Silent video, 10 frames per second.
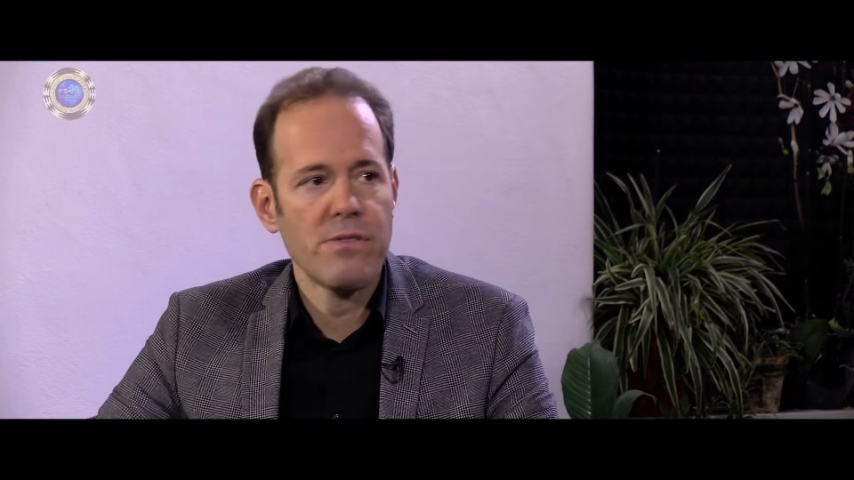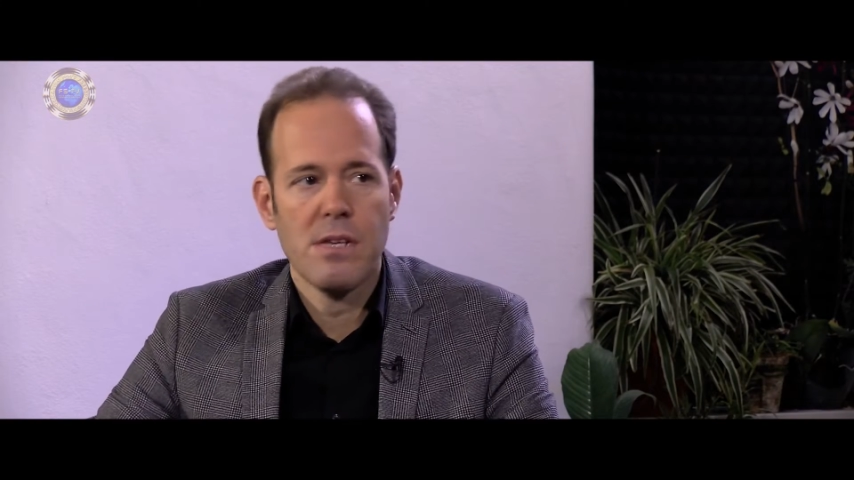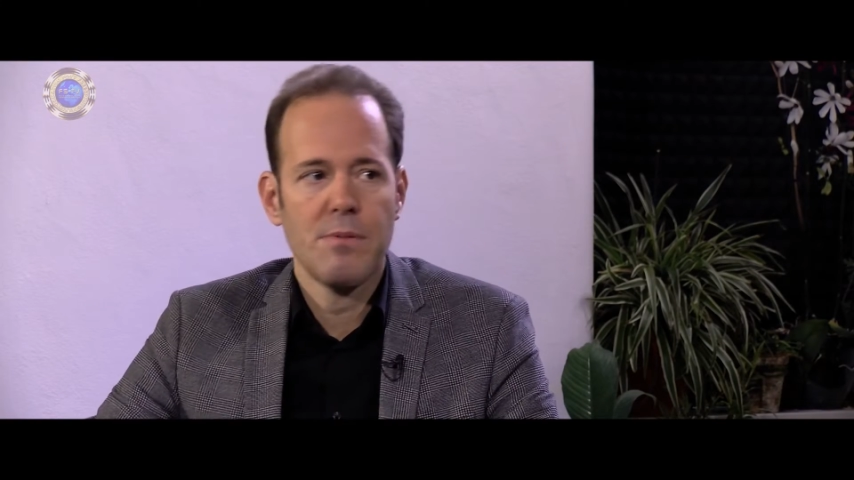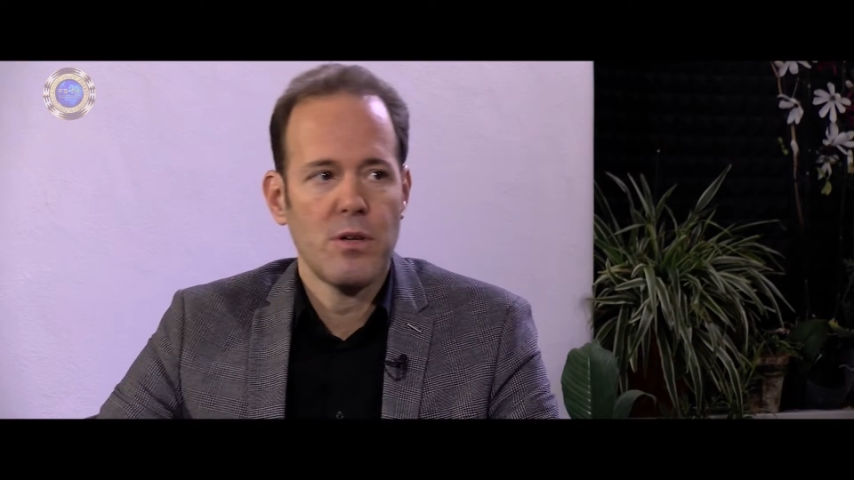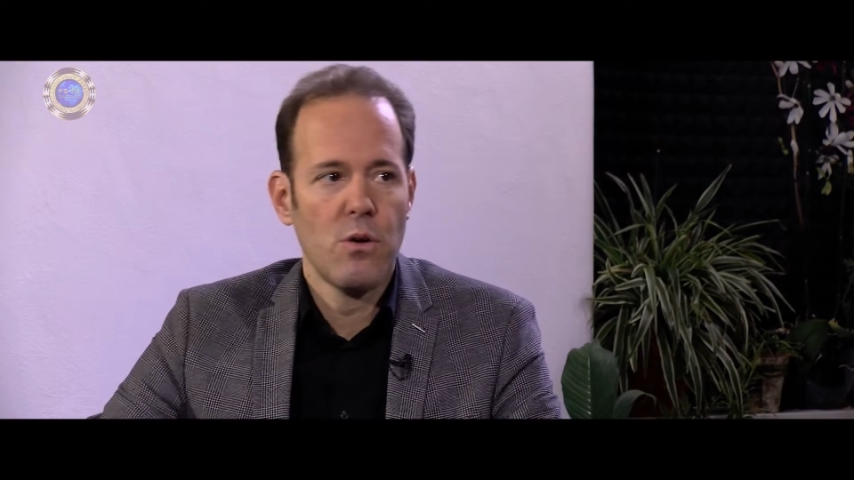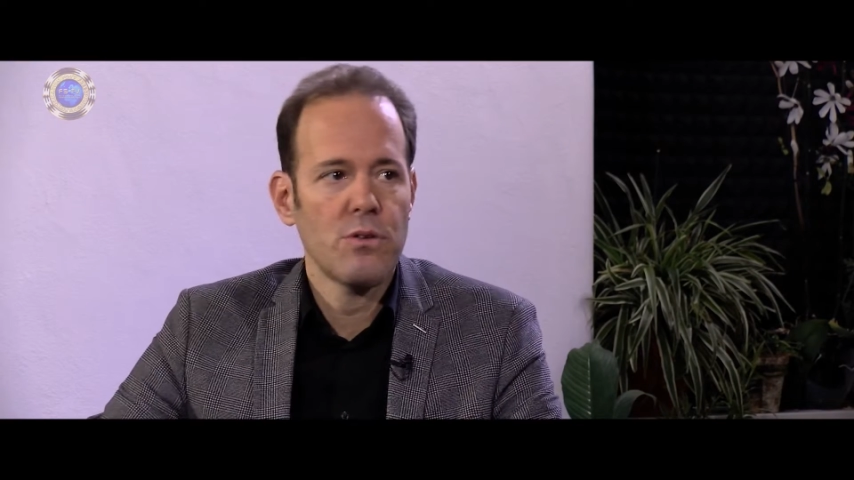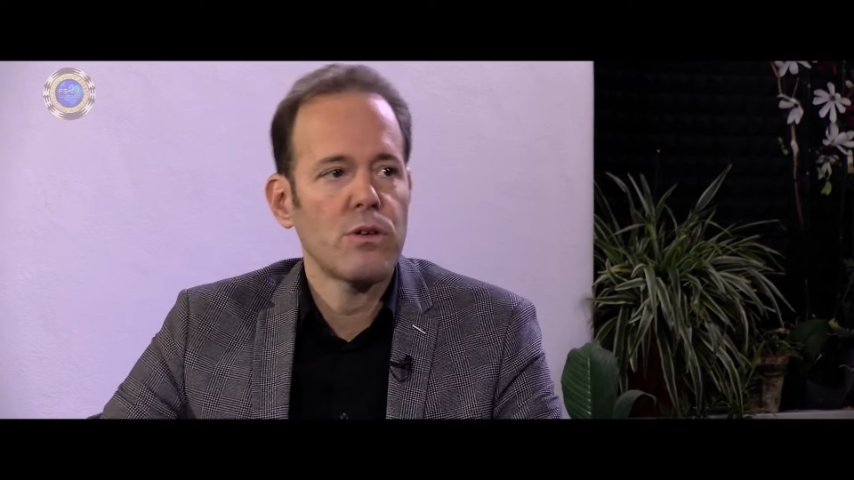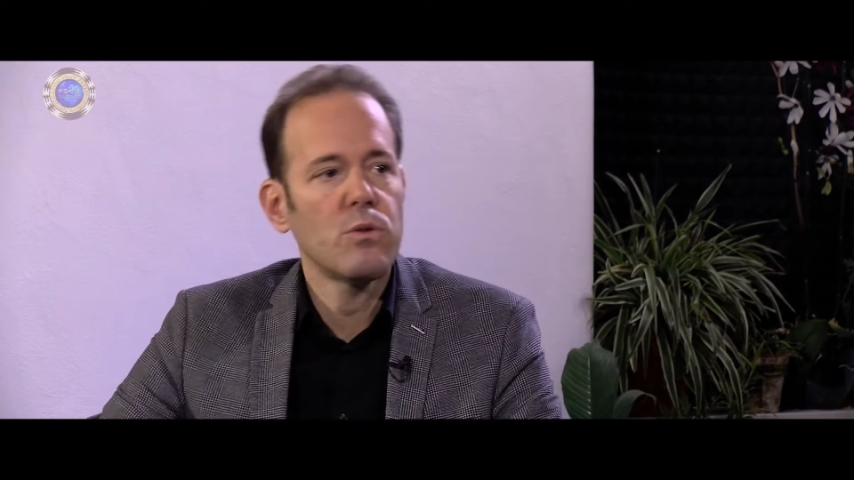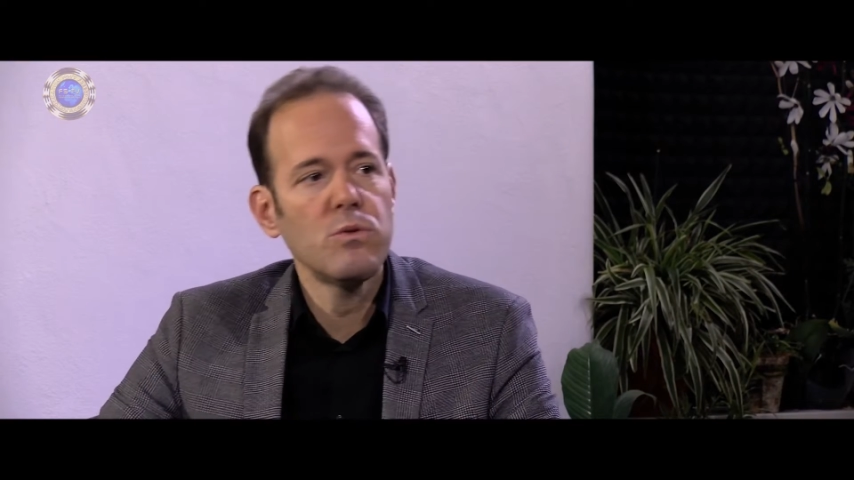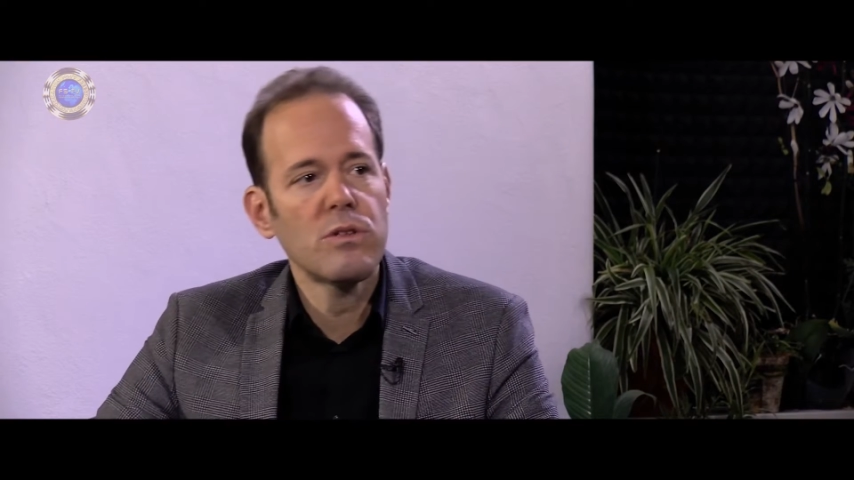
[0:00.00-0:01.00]
was habe ich
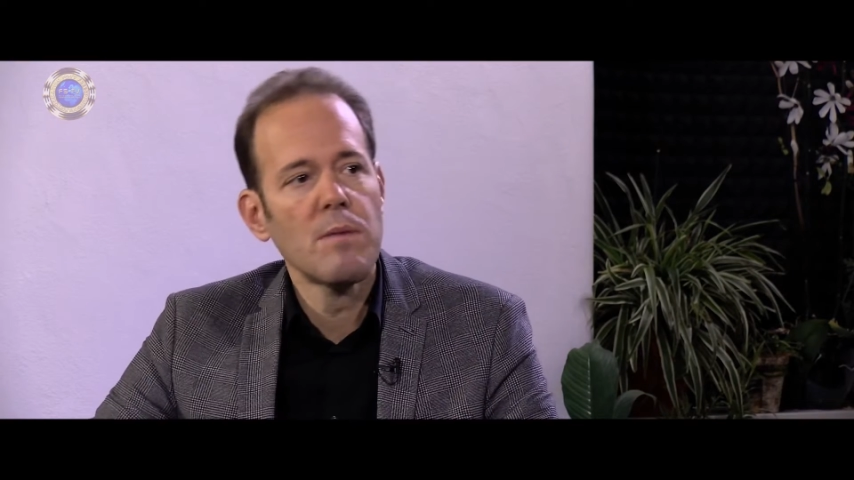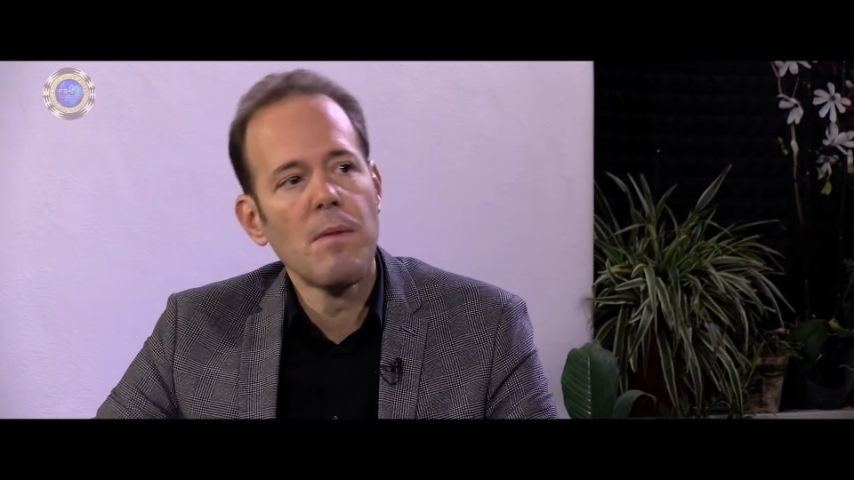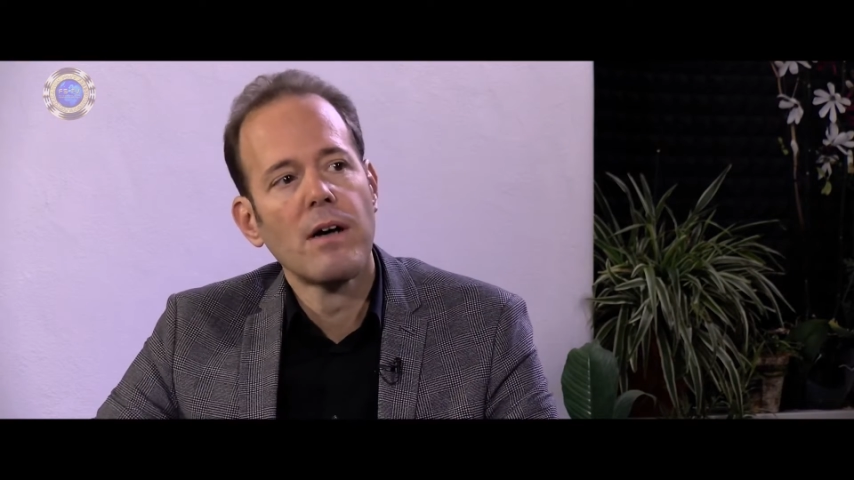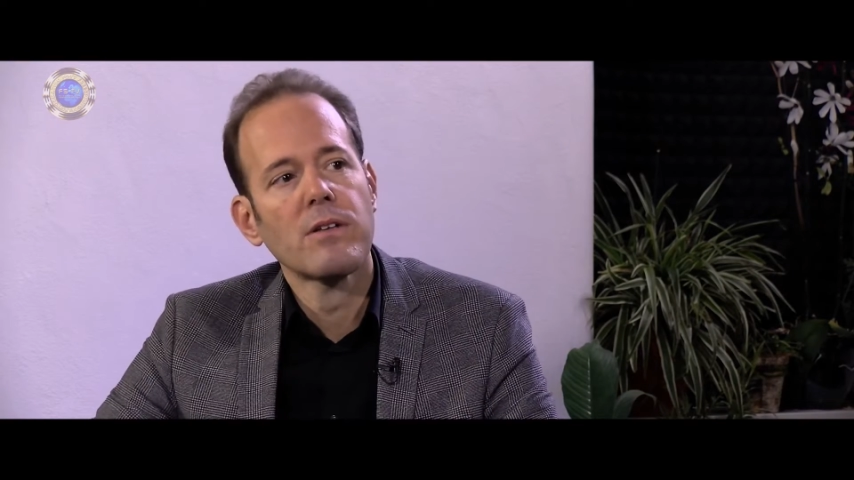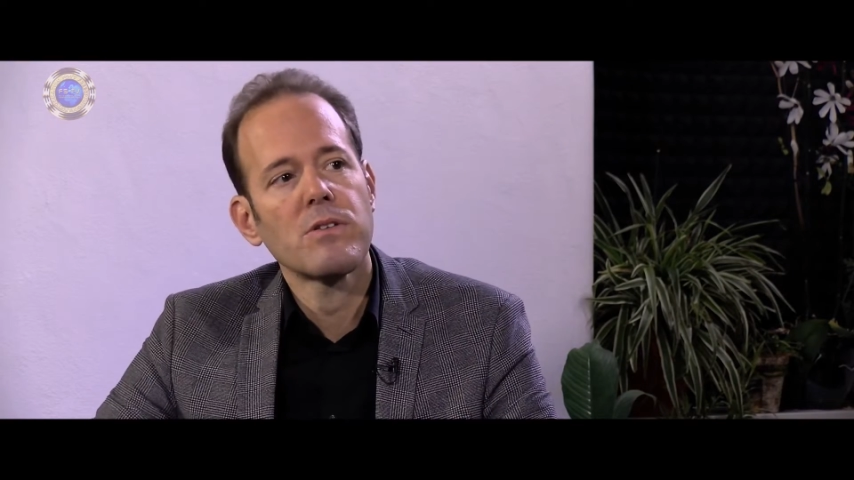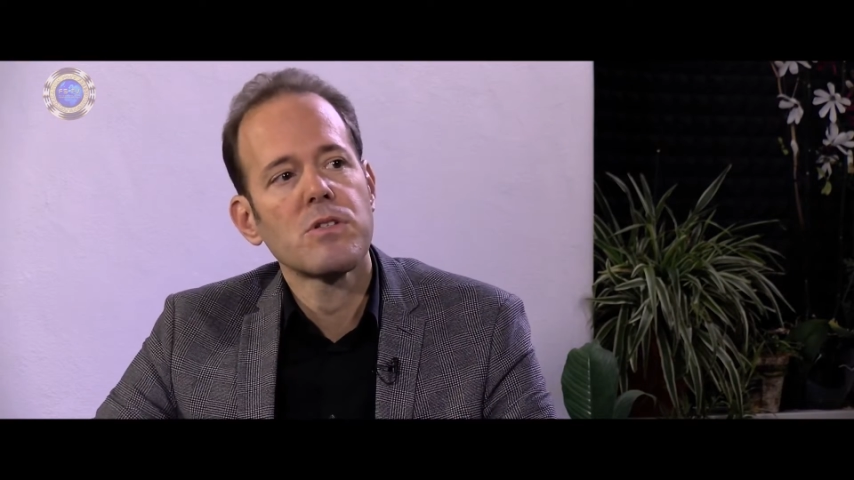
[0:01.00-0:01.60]
heute gut gemacht.